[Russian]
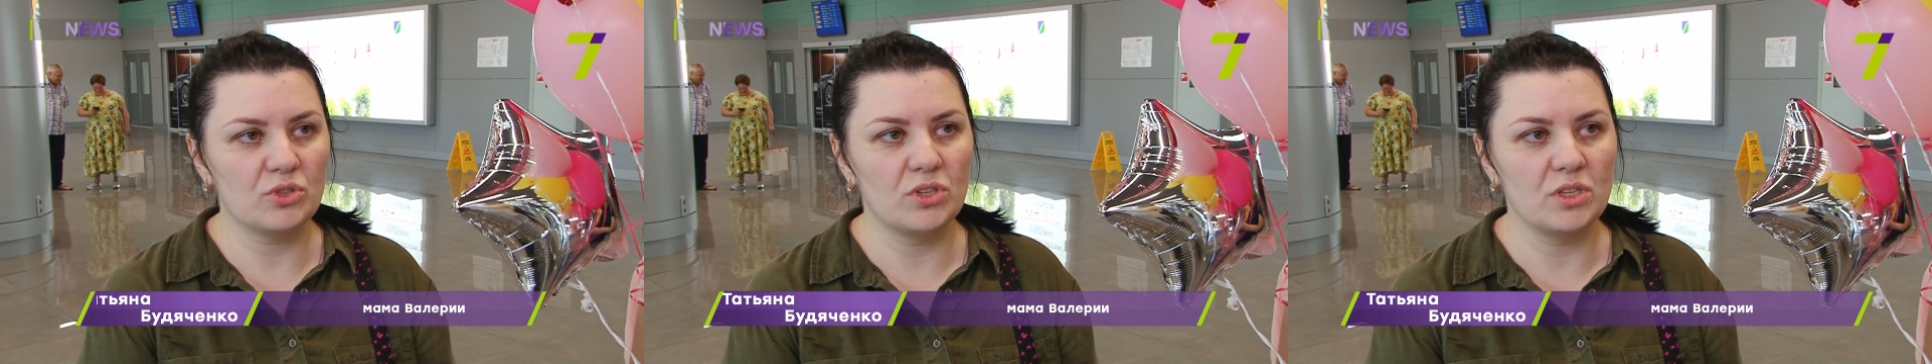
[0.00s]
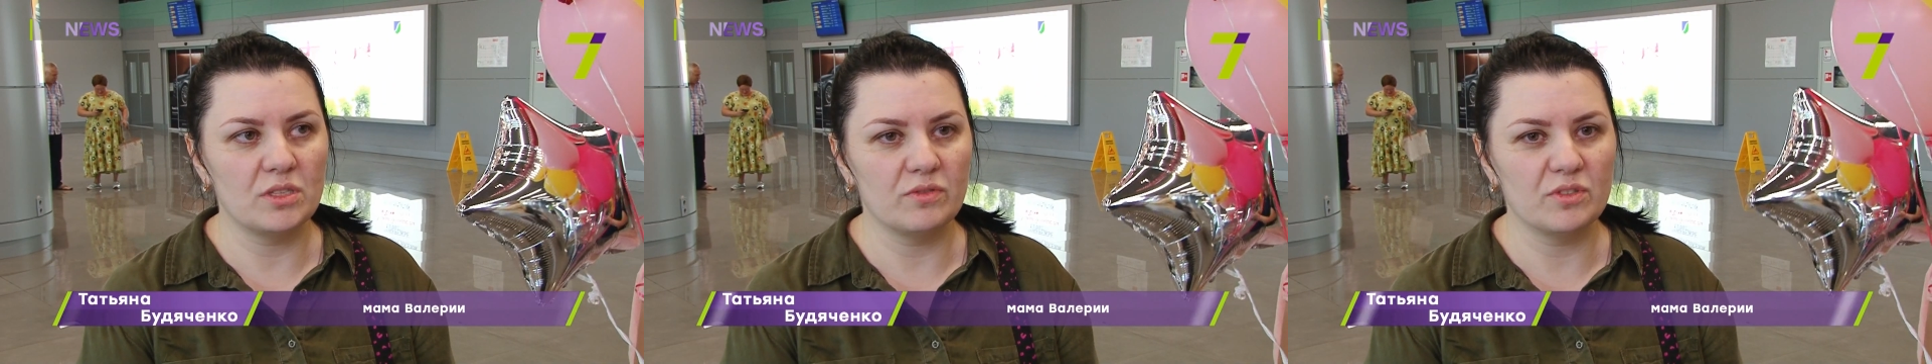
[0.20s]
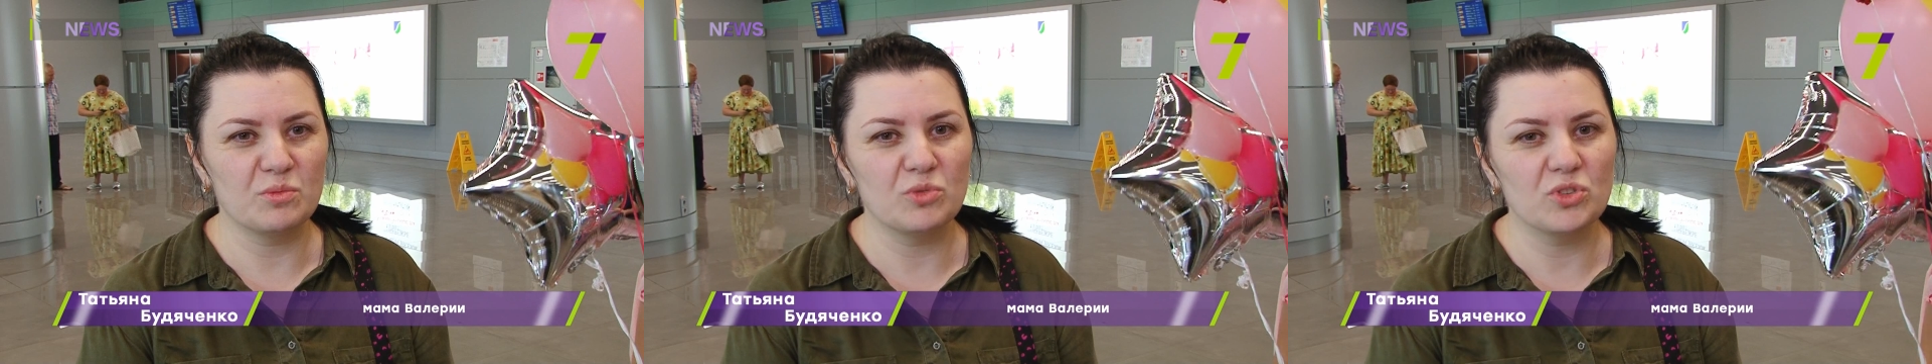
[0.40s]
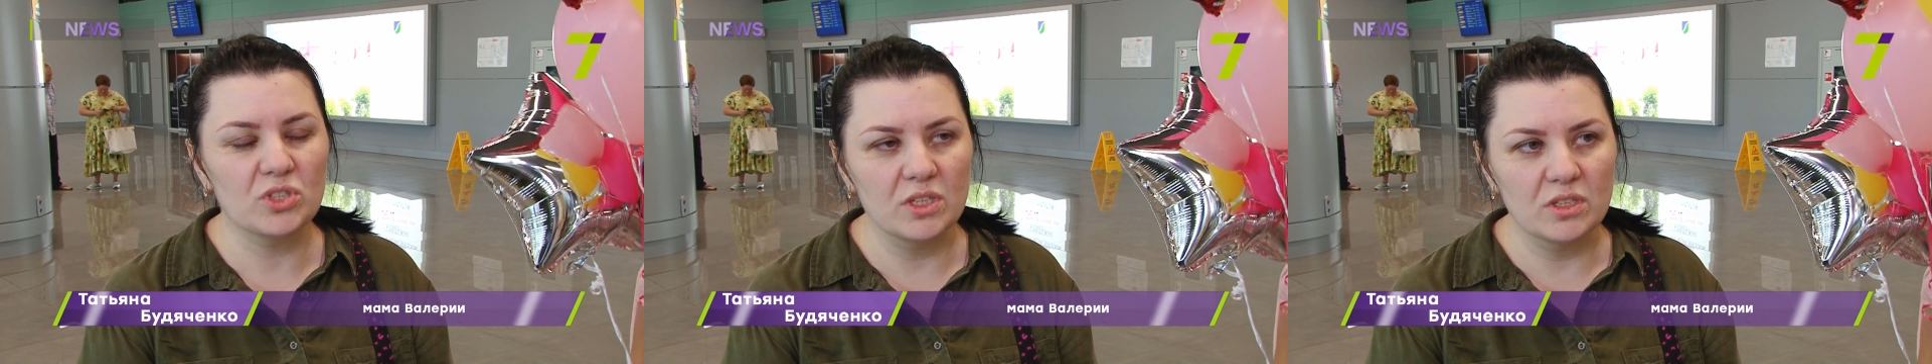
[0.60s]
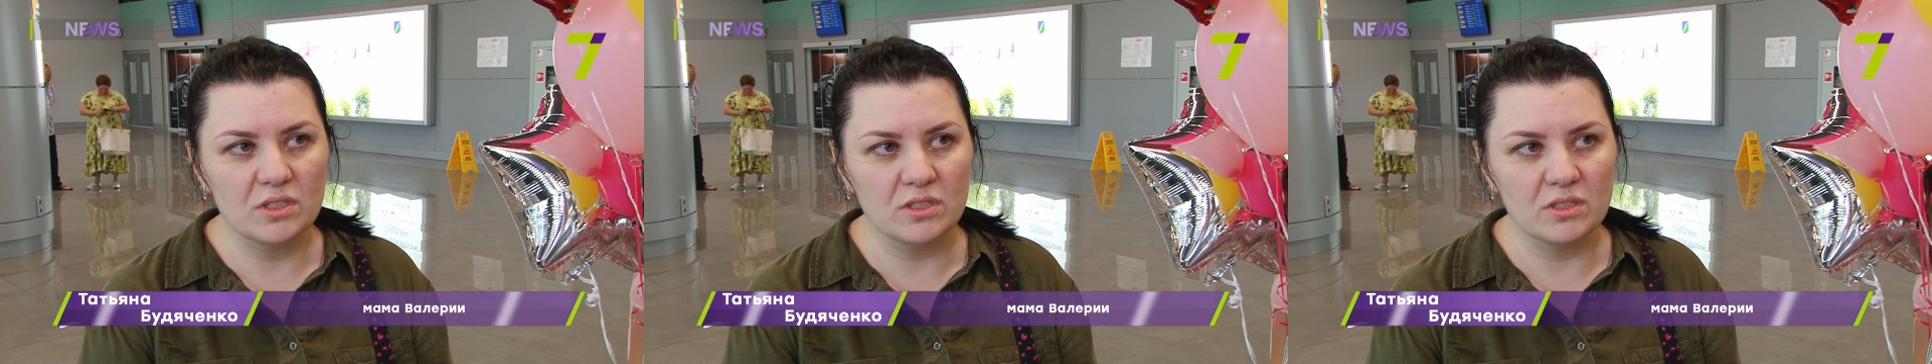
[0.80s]
что есть
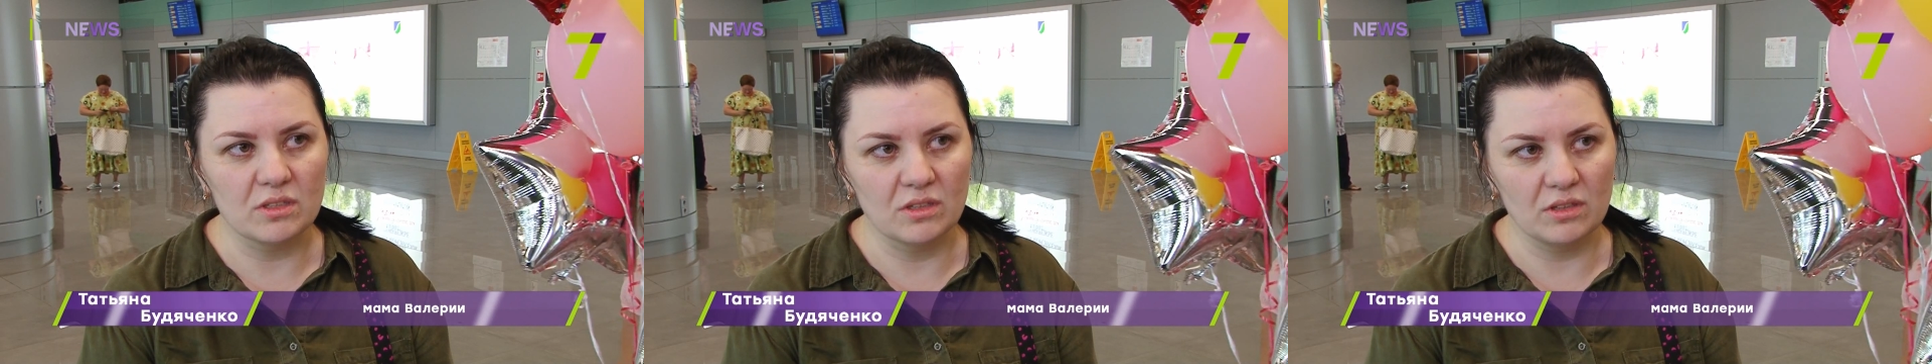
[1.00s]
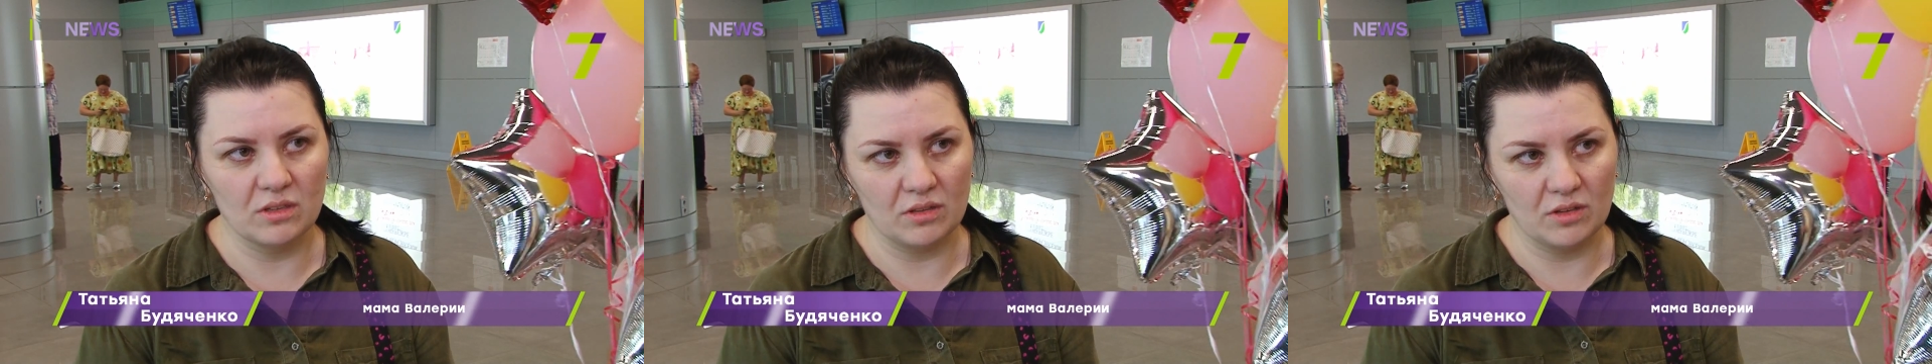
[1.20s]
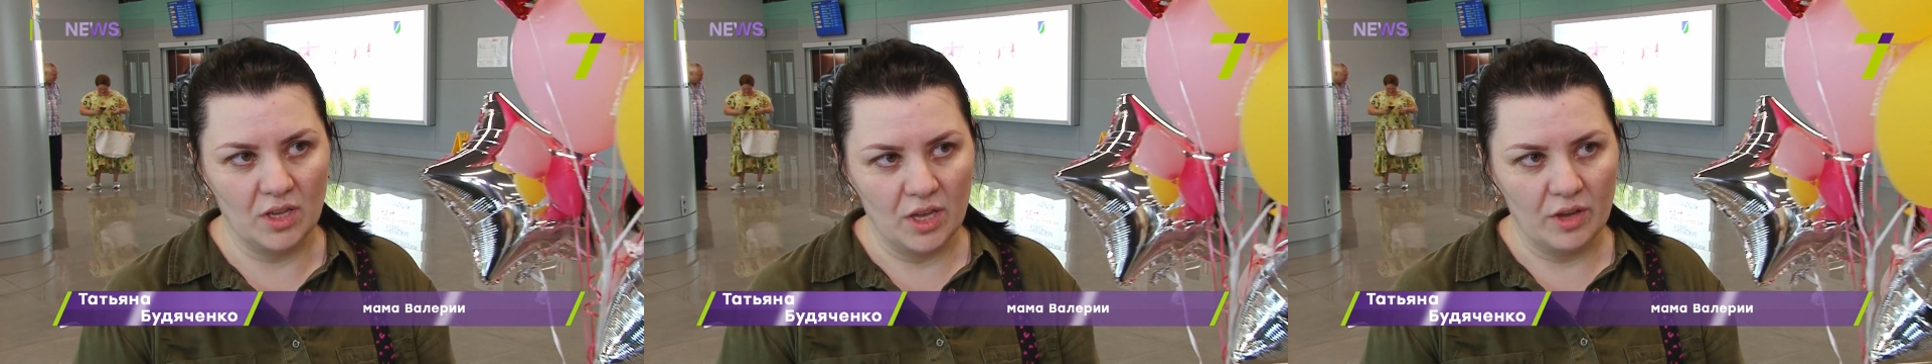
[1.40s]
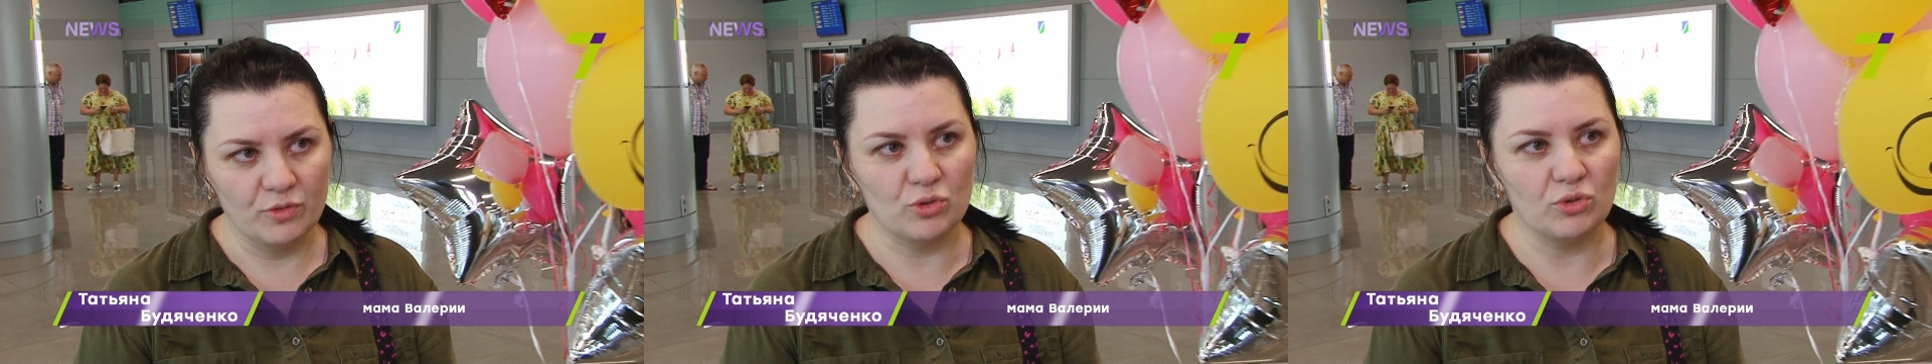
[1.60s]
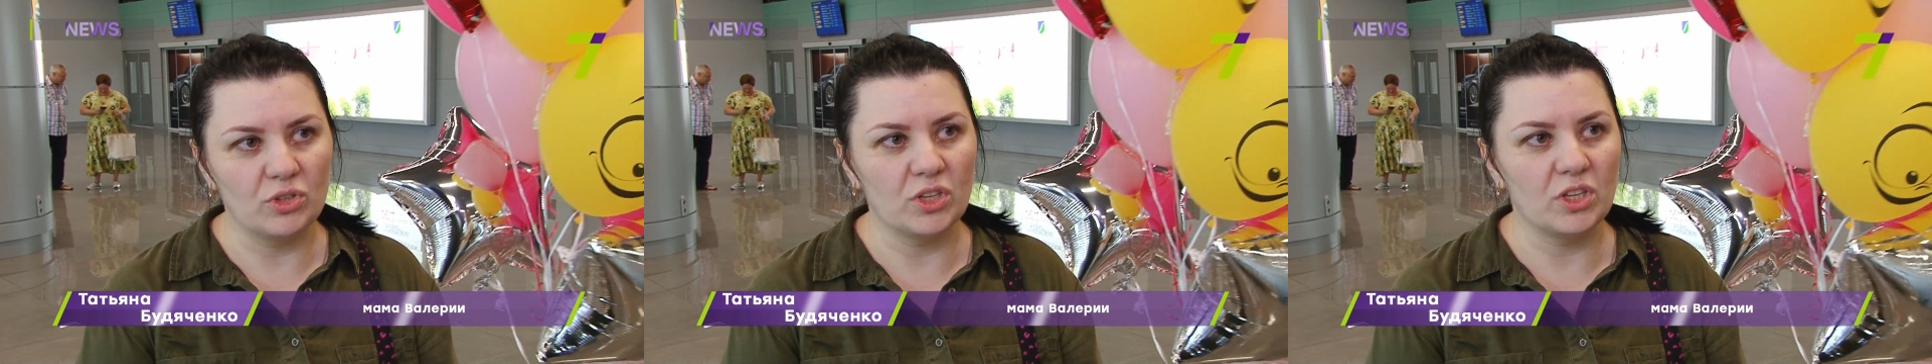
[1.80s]
возможность э,
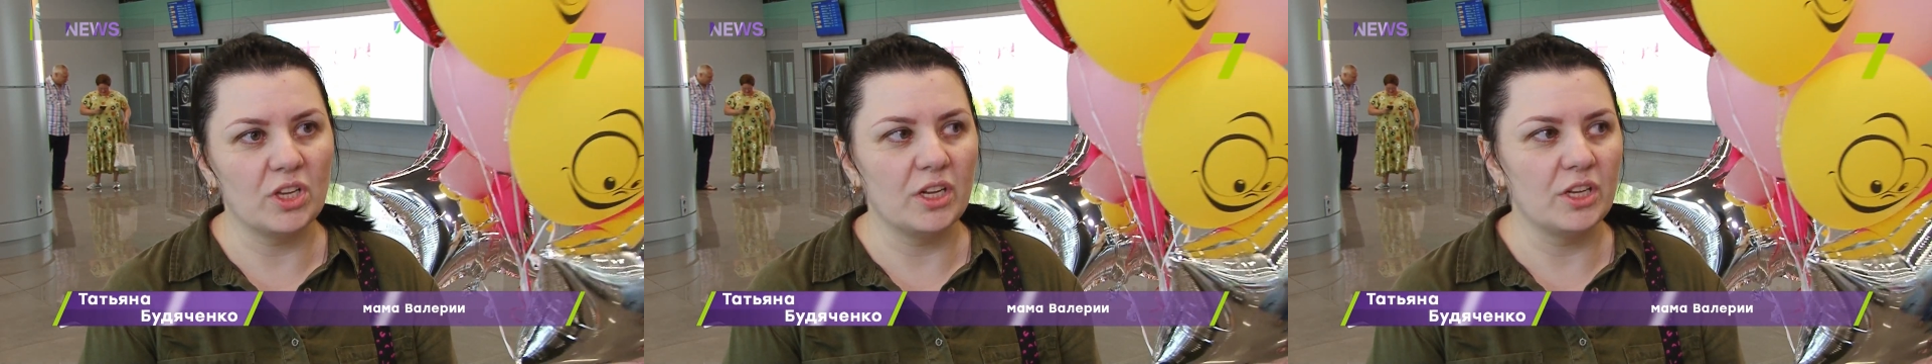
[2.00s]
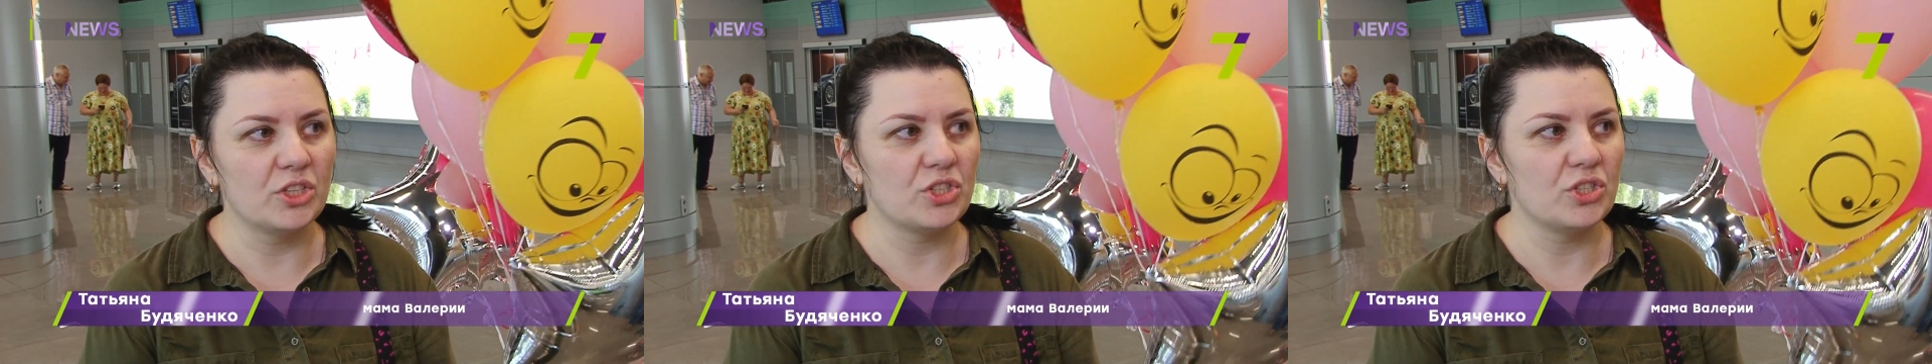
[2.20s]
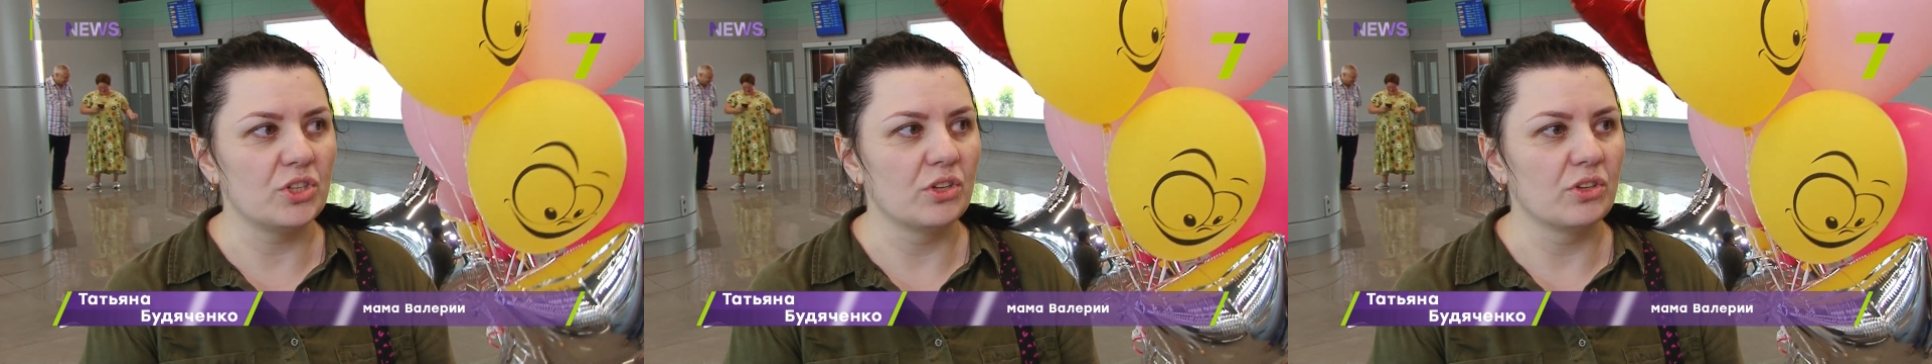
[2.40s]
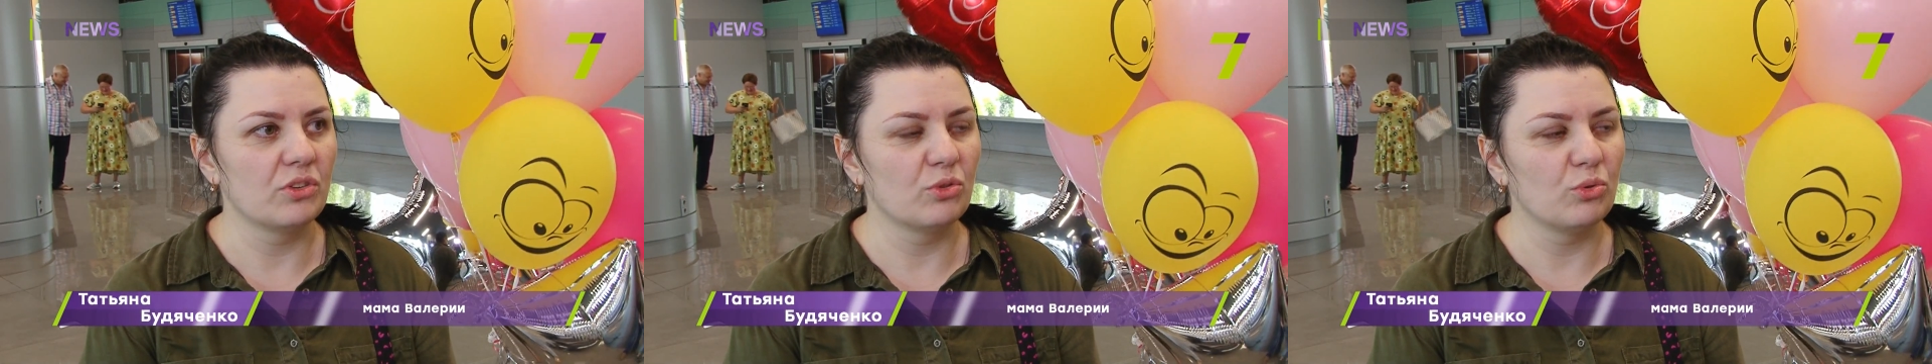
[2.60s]
все-таки лечить.